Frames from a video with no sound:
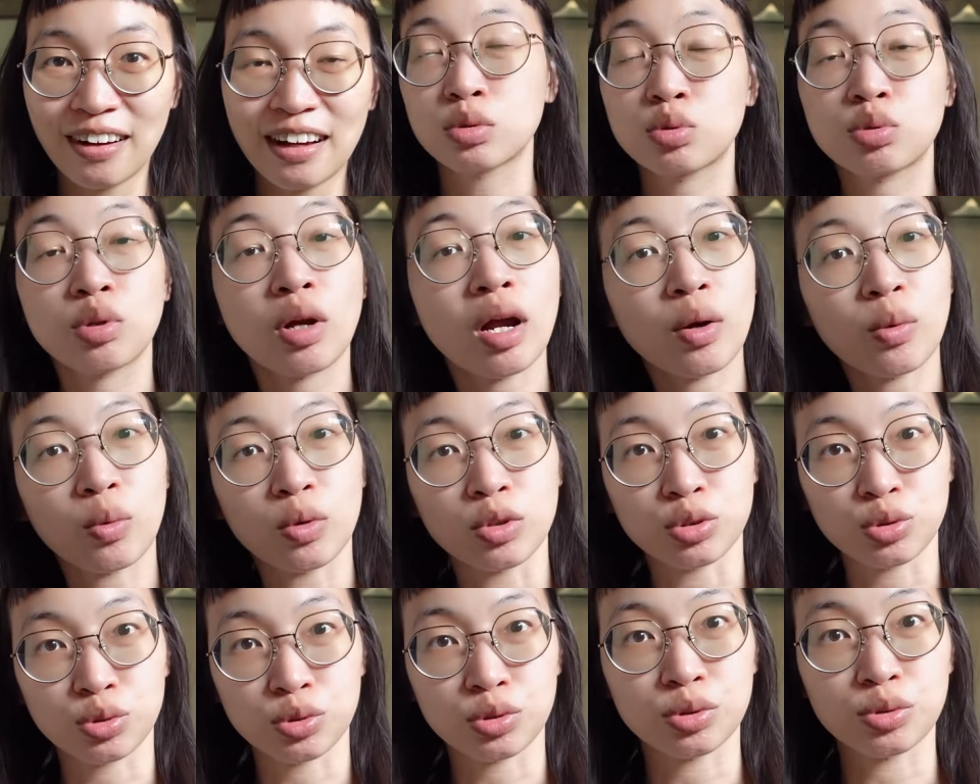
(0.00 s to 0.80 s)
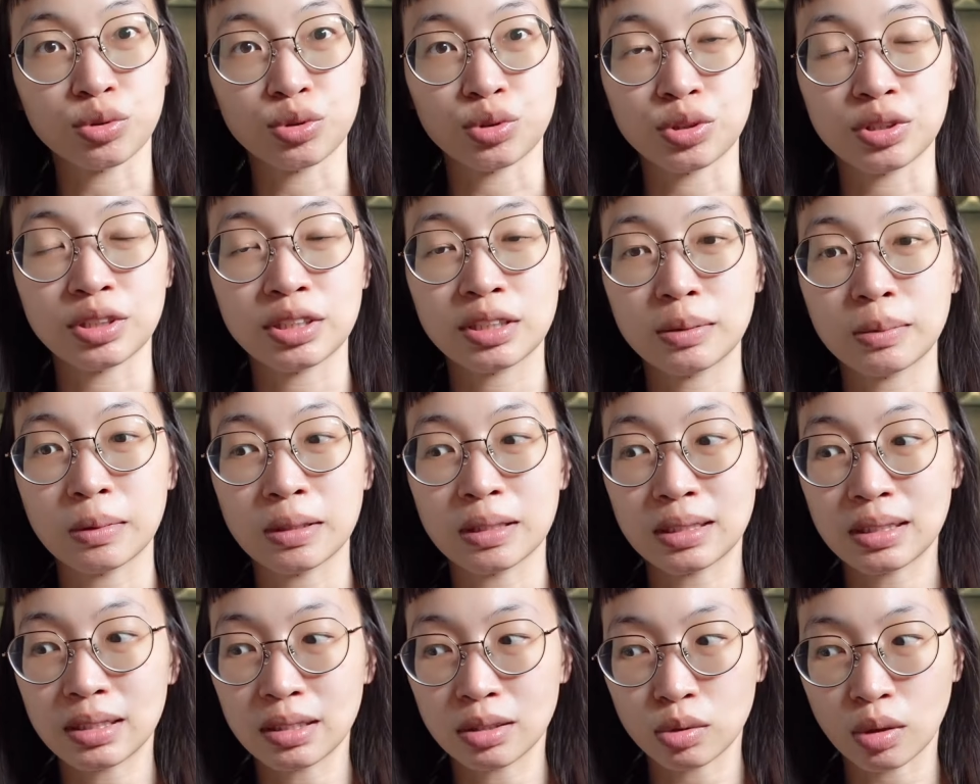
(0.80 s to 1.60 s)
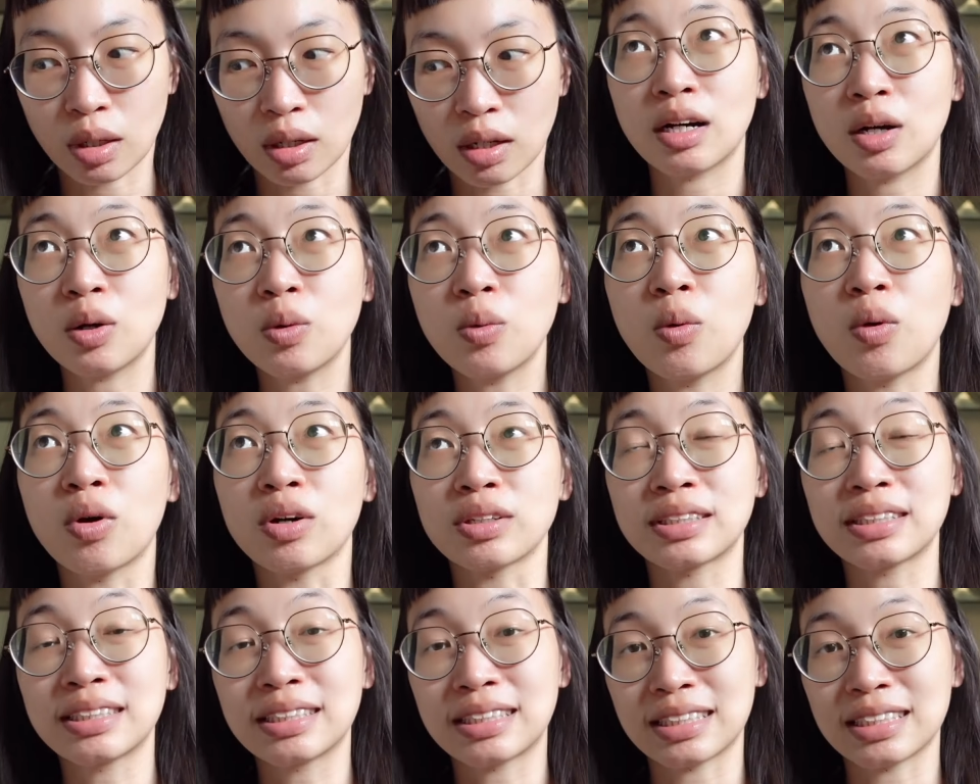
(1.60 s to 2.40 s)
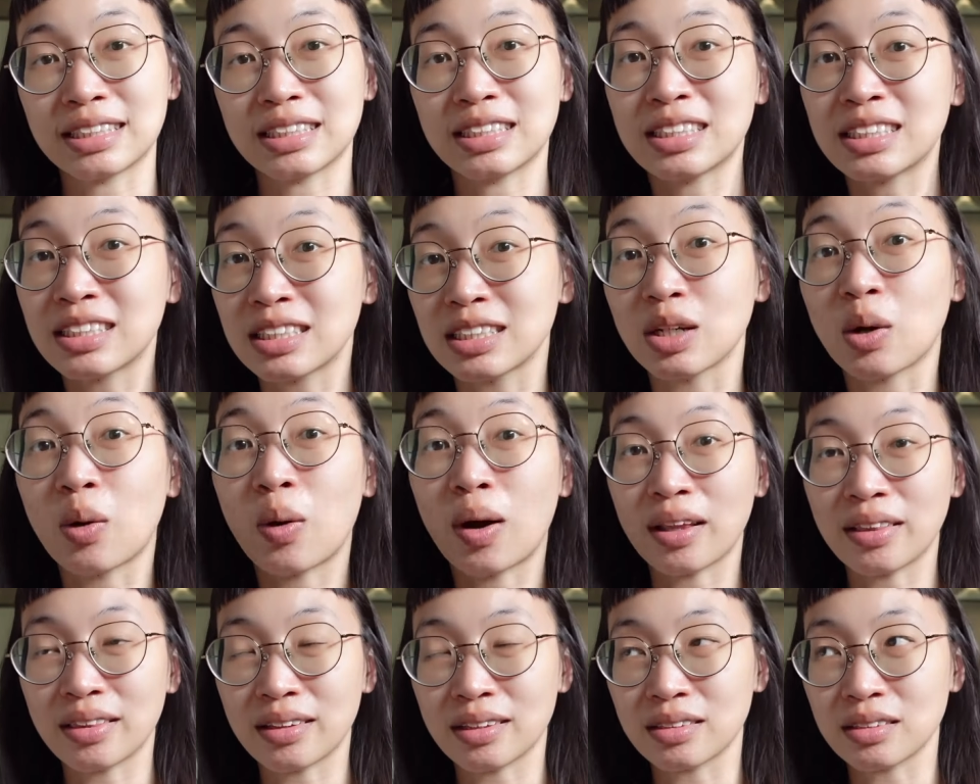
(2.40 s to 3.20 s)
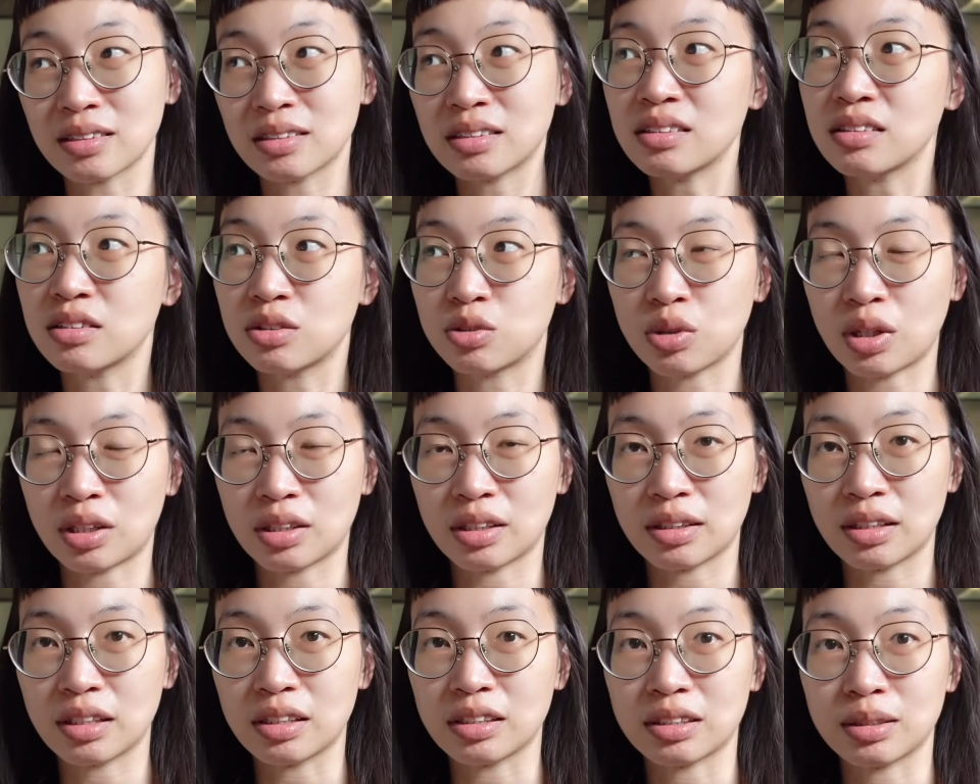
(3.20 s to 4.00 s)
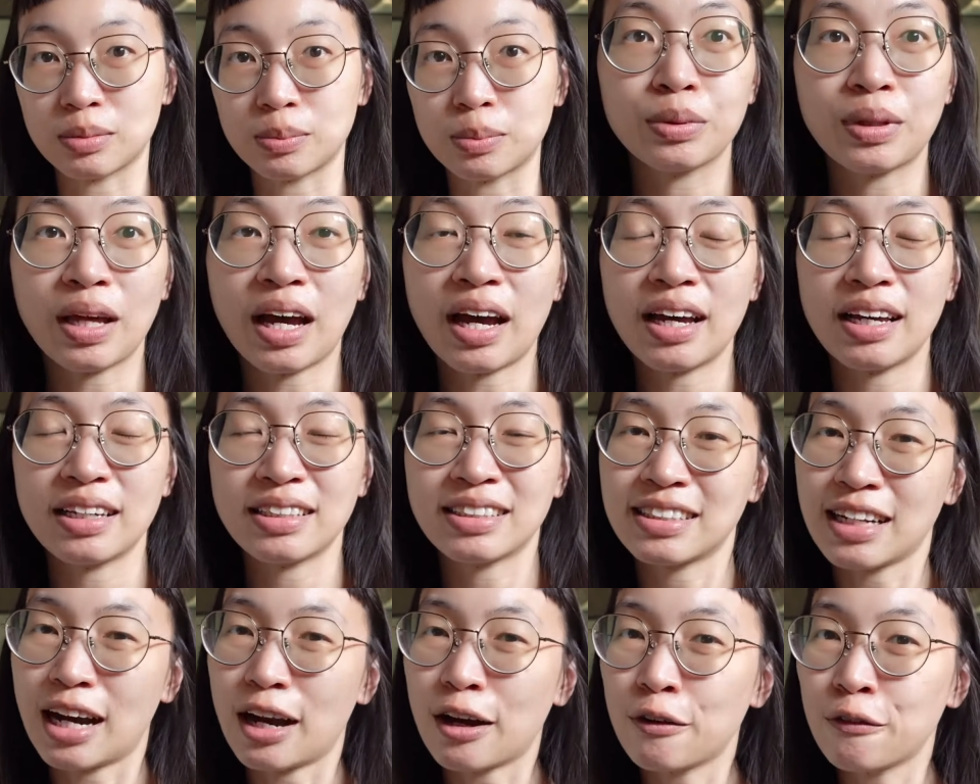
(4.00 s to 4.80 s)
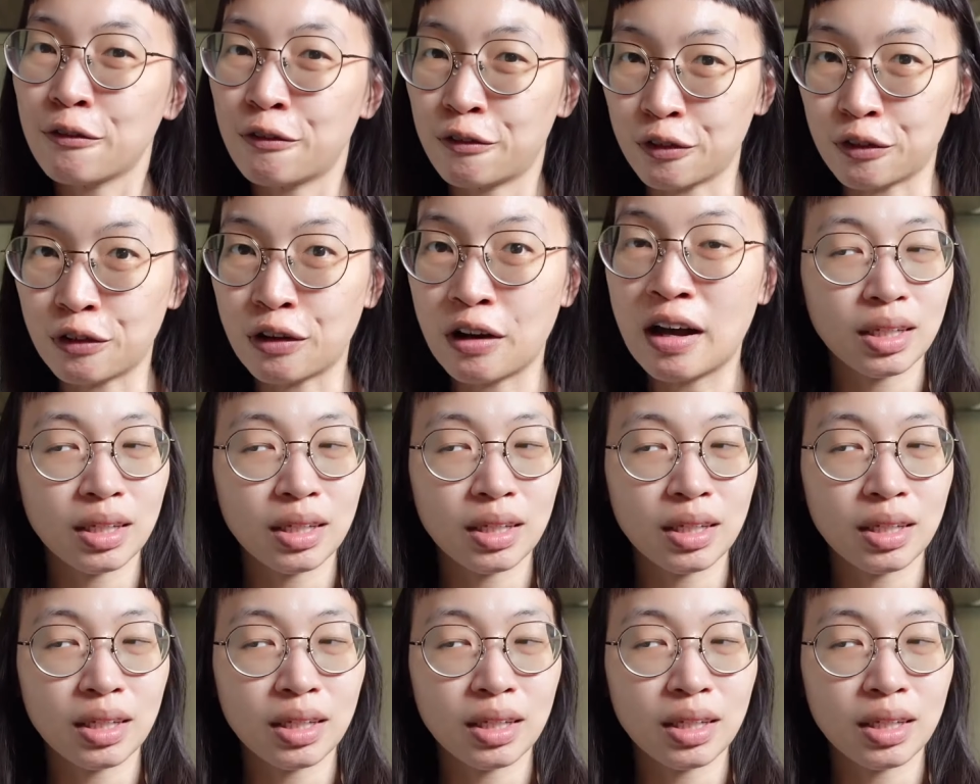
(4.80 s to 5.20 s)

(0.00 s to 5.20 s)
虽然我说，我觉得这本自传跟我自己喜欢的自传的类型不太相符，